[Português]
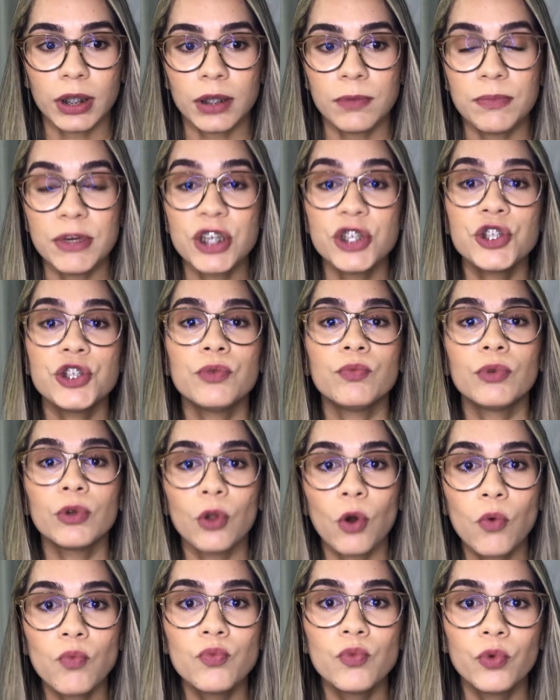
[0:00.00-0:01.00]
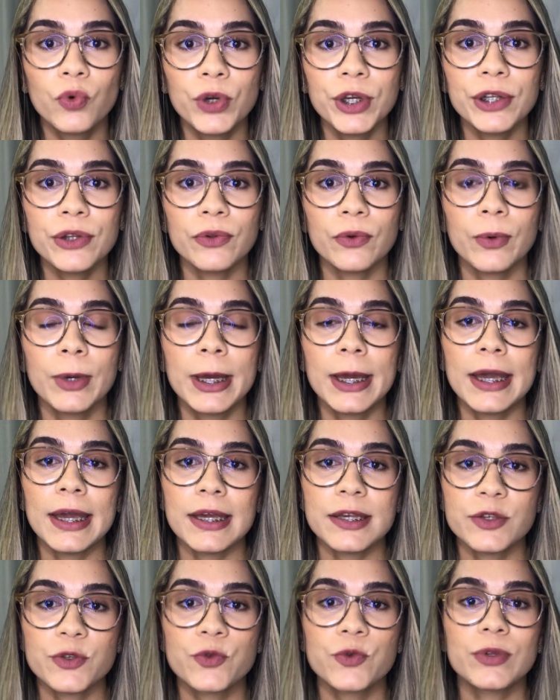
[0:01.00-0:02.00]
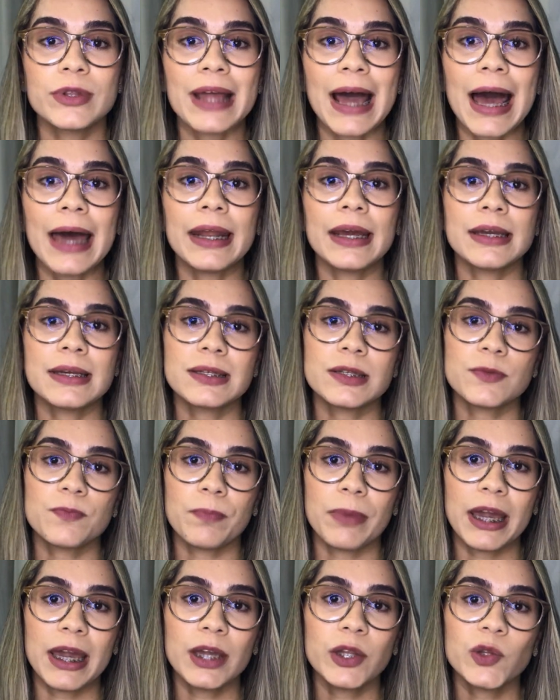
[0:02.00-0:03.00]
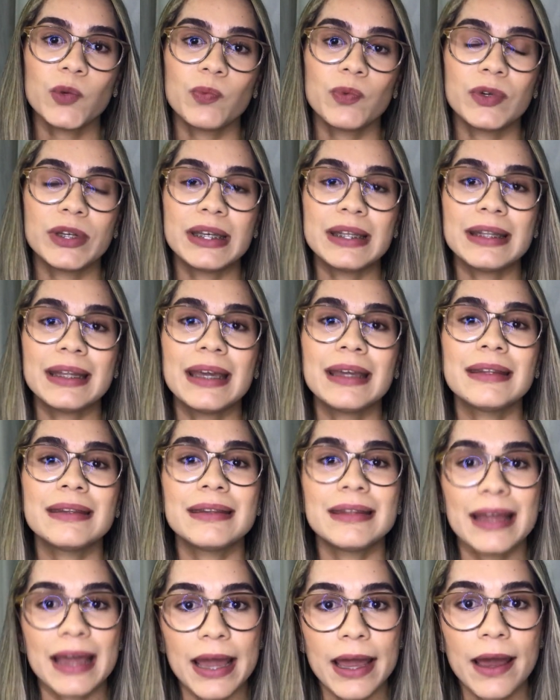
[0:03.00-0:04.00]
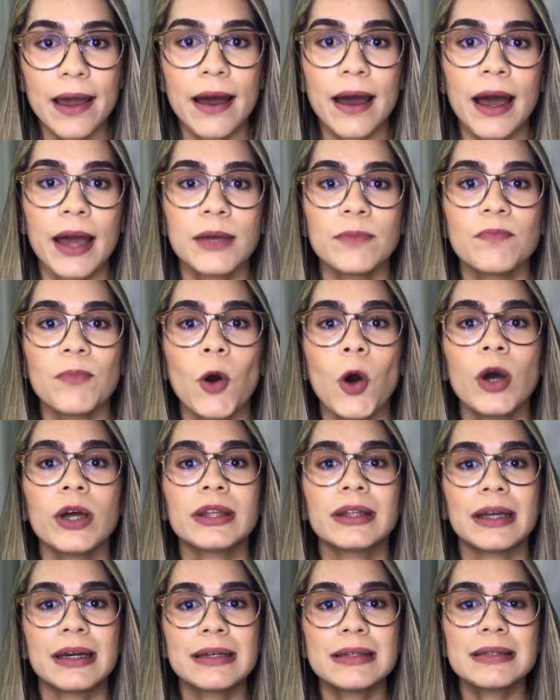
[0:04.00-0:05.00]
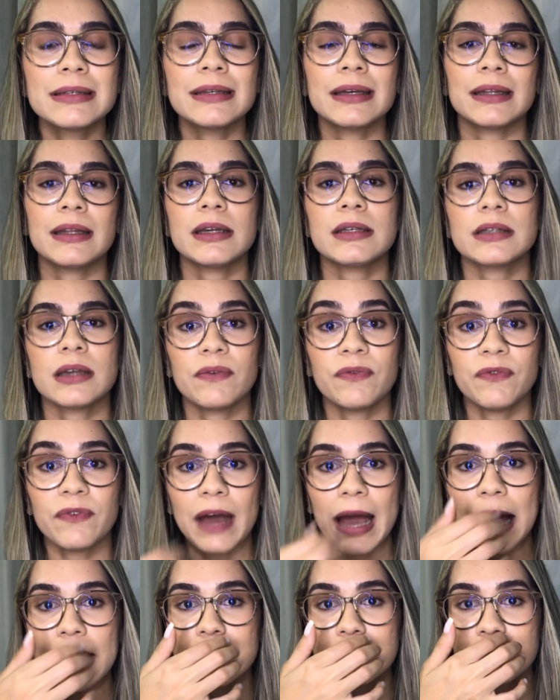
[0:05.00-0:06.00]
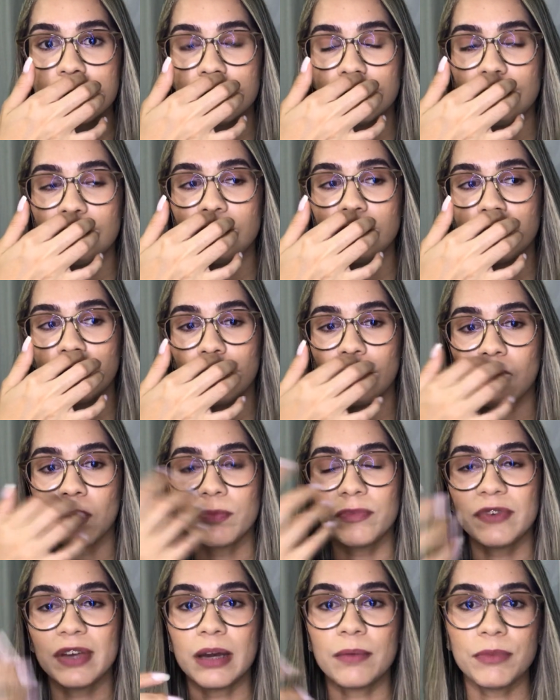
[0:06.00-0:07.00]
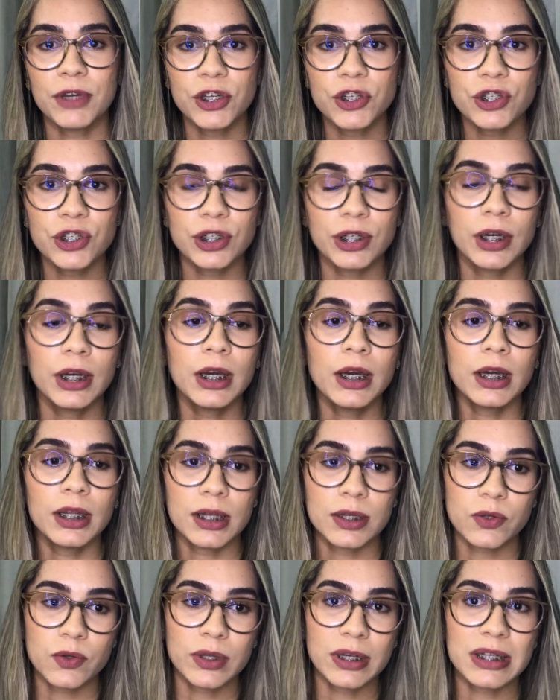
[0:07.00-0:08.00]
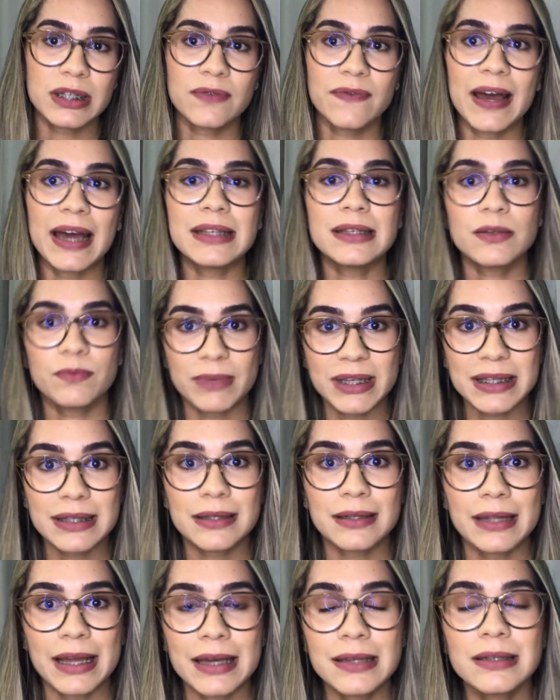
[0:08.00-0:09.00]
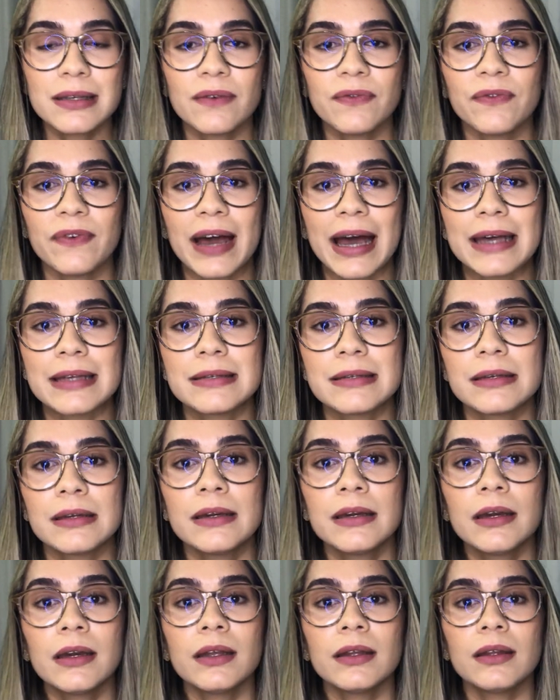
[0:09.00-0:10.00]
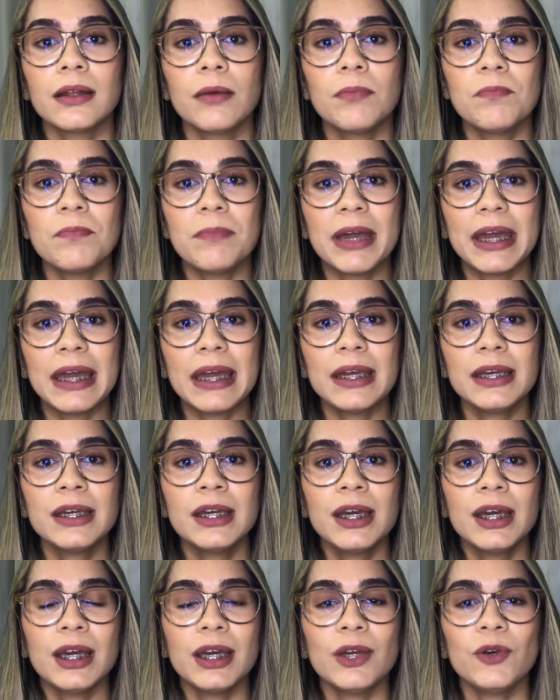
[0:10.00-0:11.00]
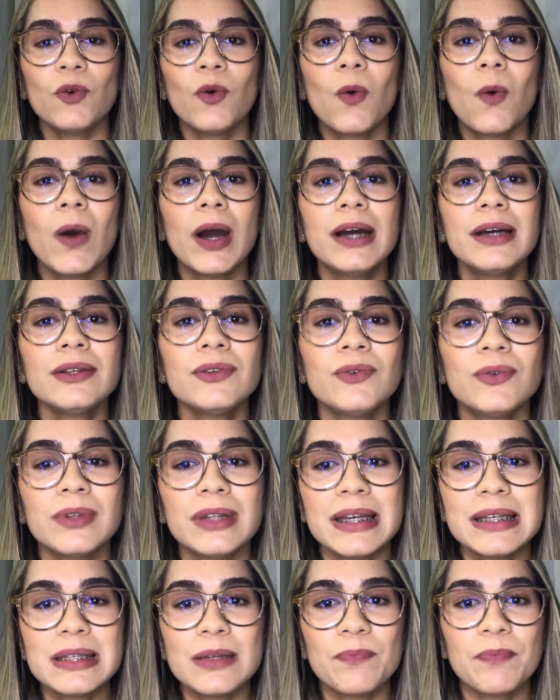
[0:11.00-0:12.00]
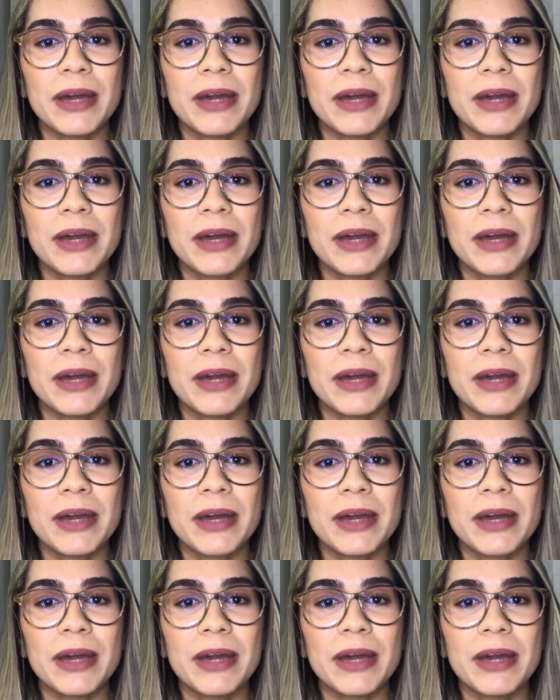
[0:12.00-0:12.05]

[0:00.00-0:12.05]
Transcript: e me estimulou muito estudar a respeito, por entender a importância dessa fase, né, obviamente, das outras fases, mas dessa fase também, e o quanto nesse